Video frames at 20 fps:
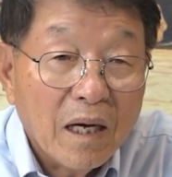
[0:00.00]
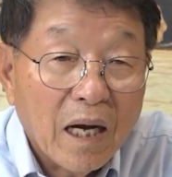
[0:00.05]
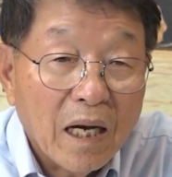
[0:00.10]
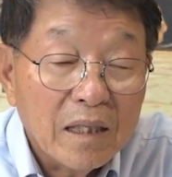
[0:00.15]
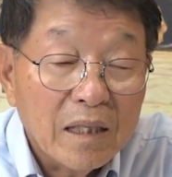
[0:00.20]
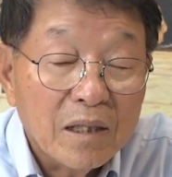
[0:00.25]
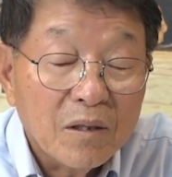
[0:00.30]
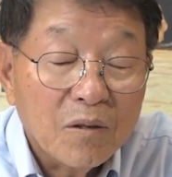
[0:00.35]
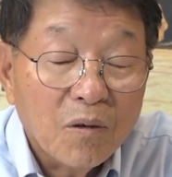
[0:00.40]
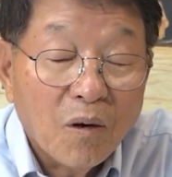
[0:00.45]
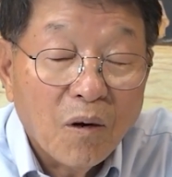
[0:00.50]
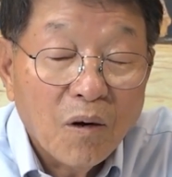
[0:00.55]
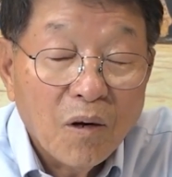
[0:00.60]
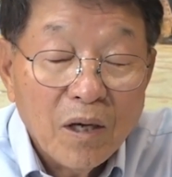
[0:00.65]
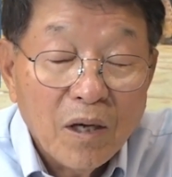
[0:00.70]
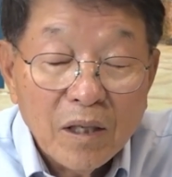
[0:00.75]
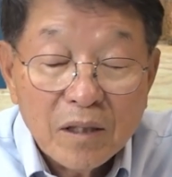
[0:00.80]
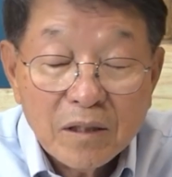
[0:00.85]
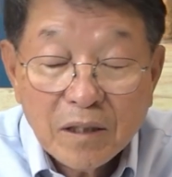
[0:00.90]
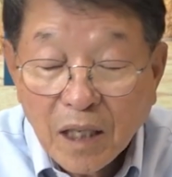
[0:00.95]
아니고
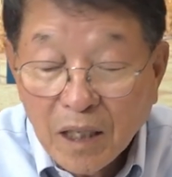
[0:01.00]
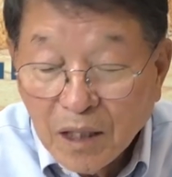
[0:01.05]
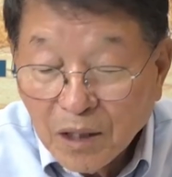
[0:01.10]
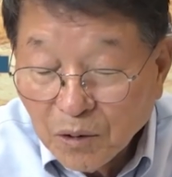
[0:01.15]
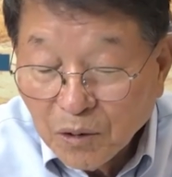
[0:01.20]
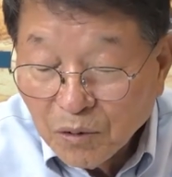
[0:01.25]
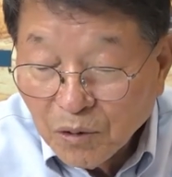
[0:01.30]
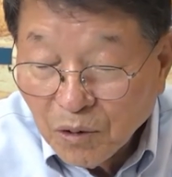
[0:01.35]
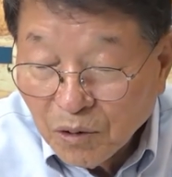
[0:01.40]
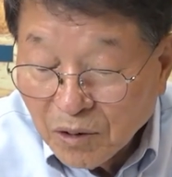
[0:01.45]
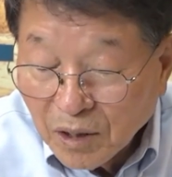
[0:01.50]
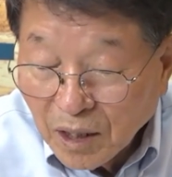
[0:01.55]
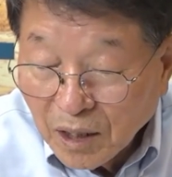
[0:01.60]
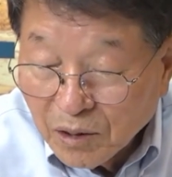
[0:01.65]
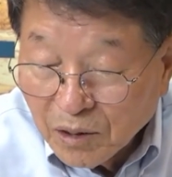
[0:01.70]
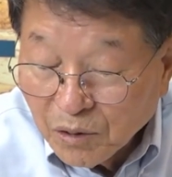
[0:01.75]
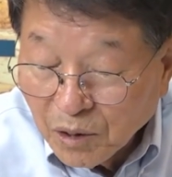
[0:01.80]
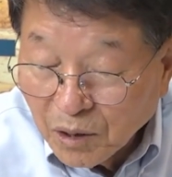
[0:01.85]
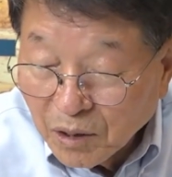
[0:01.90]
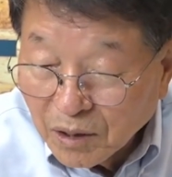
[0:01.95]
사형언도를 낼
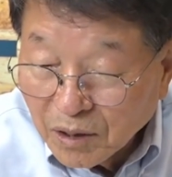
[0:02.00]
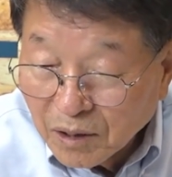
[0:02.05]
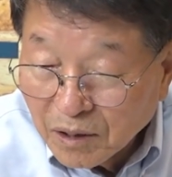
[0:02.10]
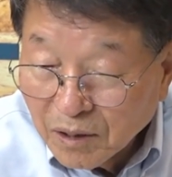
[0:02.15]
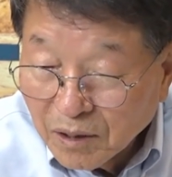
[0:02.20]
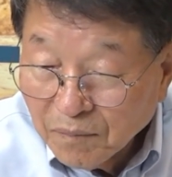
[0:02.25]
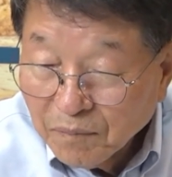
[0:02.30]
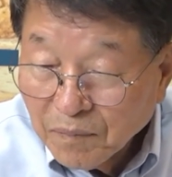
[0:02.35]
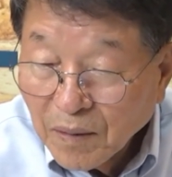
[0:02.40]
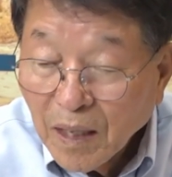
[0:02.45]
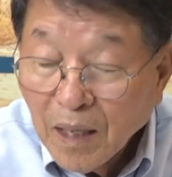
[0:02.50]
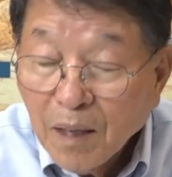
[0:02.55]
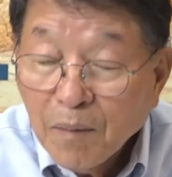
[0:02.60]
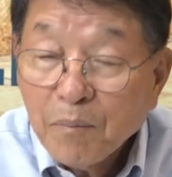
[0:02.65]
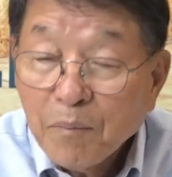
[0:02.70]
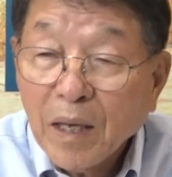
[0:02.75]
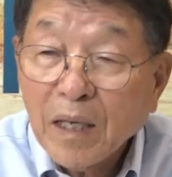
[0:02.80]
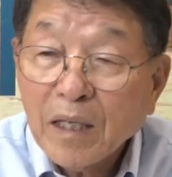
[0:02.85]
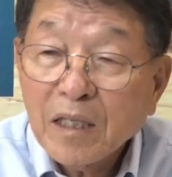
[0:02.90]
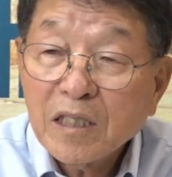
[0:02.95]
수 있는 것은
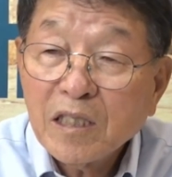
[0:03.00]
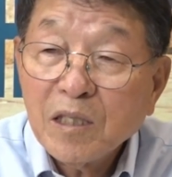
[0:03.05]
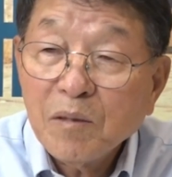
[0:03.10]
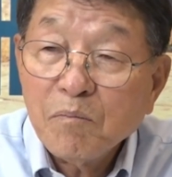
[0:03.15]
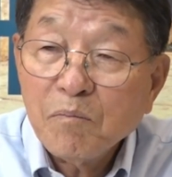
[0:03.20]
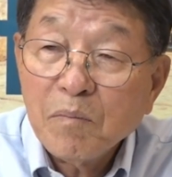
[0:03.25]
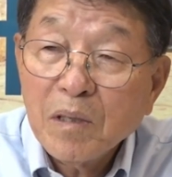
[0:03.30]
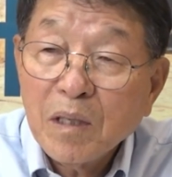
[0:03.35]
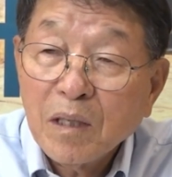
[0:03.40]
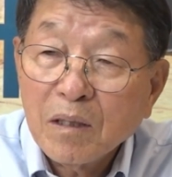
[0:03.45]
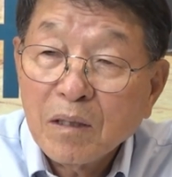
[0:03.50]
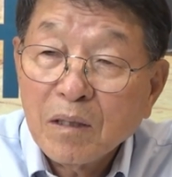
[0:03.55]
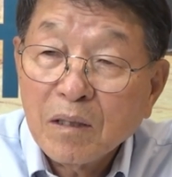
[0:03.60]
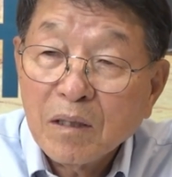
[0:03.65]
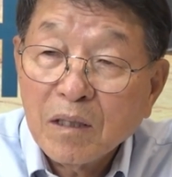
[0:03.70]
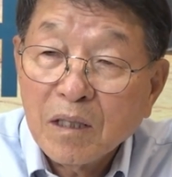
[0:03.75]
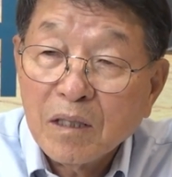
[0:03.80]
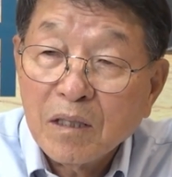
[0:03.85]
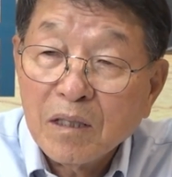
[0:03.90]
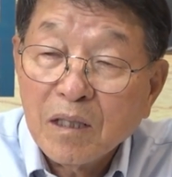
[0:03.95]

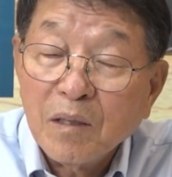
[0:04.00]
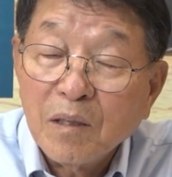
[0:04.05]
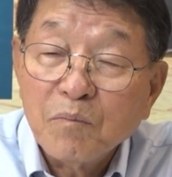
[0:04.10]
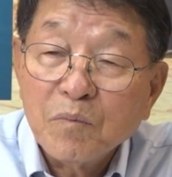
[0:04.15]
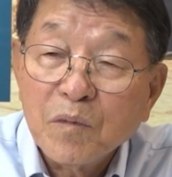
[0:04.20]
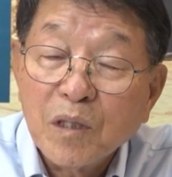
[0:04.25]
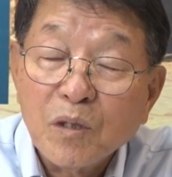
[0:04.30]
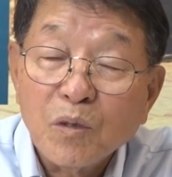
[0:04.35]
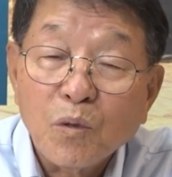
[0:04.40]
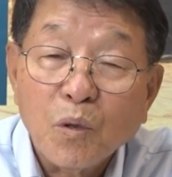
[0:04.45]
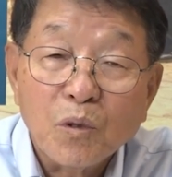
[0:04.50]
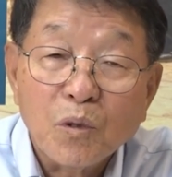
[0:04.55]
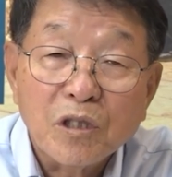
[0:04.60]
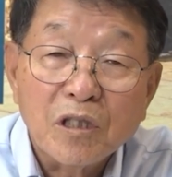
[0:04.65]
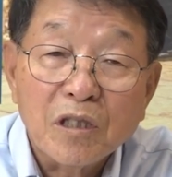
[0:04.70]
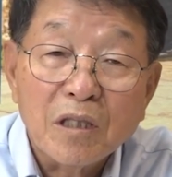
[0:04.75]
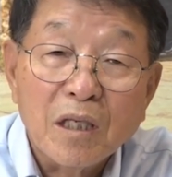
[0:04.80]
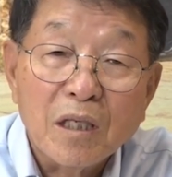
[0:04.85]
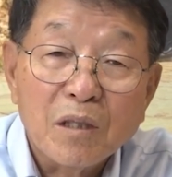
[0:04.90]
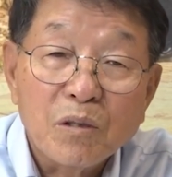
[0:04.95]
120명이 넘는
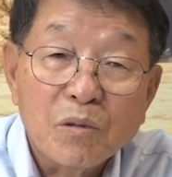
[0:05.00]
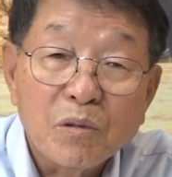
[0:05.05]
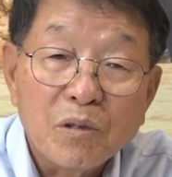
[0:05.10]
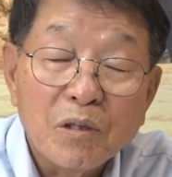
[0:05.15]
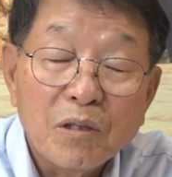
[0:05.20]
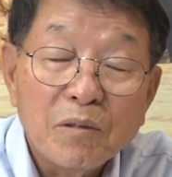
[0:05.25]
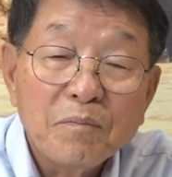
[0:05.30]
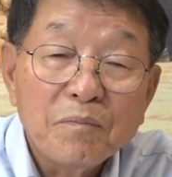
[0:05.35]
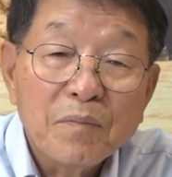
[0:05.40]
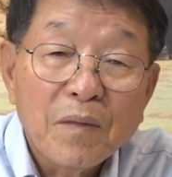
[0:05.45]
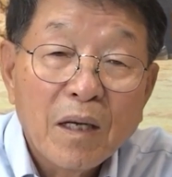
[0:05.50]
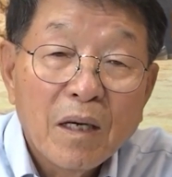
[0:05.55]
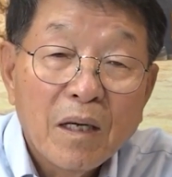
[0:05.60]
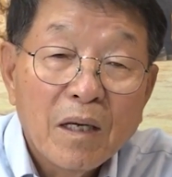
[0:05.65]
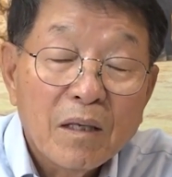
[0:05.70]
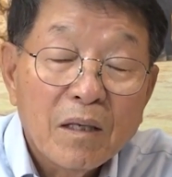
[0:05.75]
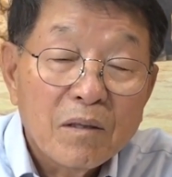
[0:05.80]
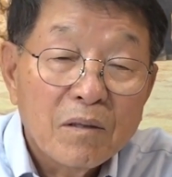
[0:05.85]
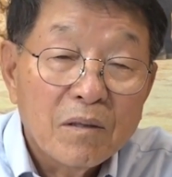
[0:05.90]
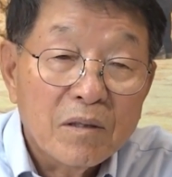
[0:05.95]
도시에 두는
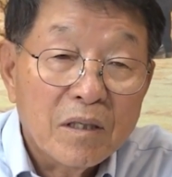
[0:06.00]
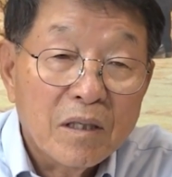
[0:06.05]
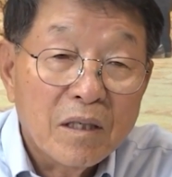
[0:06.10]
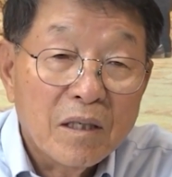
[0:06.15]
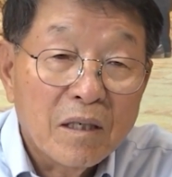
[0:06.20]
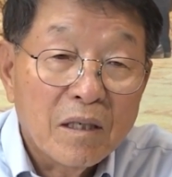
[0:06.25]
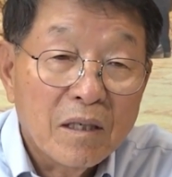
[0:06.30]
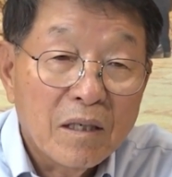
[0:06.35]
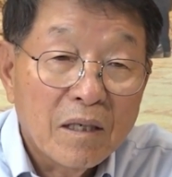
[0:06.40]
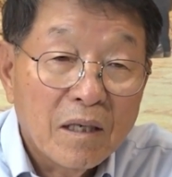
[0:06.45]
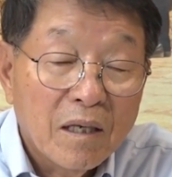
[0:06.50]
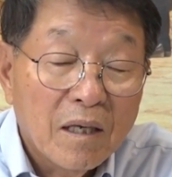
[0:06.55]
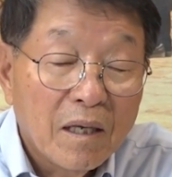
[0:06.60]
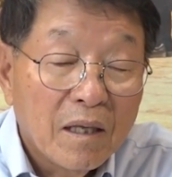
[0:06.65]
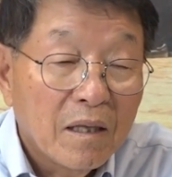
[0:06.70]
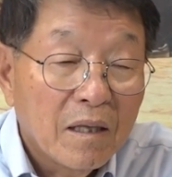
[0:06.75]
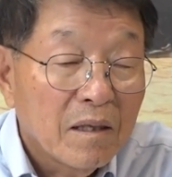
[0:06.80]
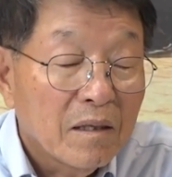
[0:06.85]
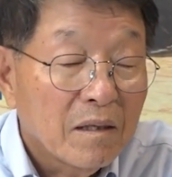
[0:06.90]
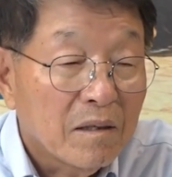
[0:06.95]
거기에
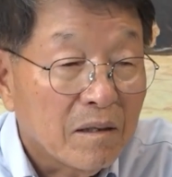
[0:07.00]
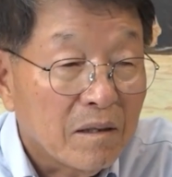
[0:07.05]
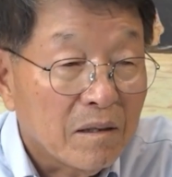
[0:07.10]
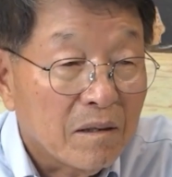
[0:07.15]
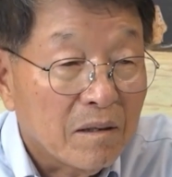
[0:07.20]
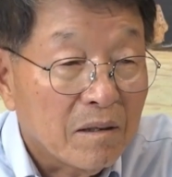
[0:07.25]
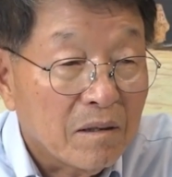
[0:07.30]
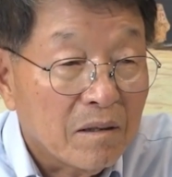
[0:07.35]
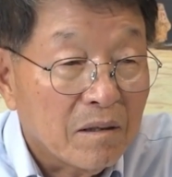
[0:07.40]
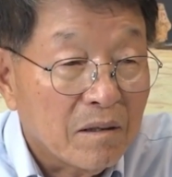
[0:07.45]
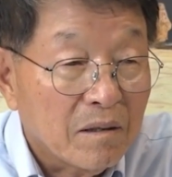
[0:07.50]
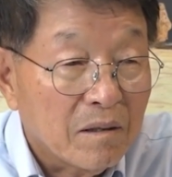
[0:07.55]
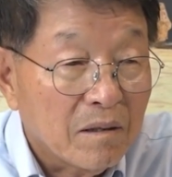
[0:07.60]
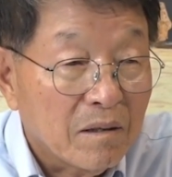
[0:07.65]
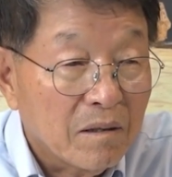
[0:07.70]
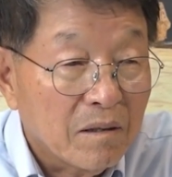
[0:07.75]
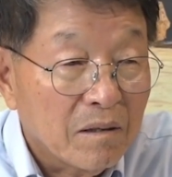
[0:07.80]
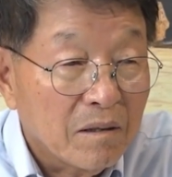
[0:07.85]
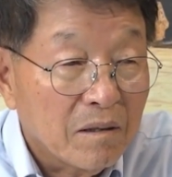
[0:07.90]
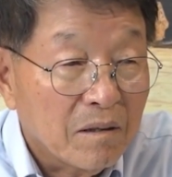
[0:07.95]

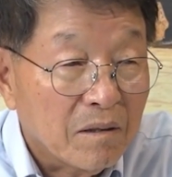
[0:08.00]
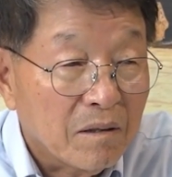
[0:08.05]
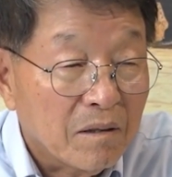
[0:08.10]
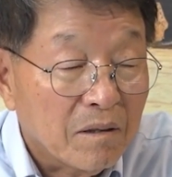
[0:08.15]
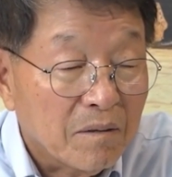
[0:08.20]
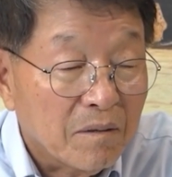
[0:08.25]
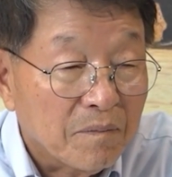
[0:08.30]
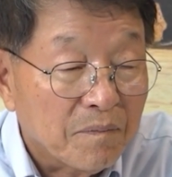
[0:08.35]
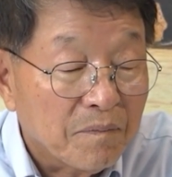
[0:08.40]
이,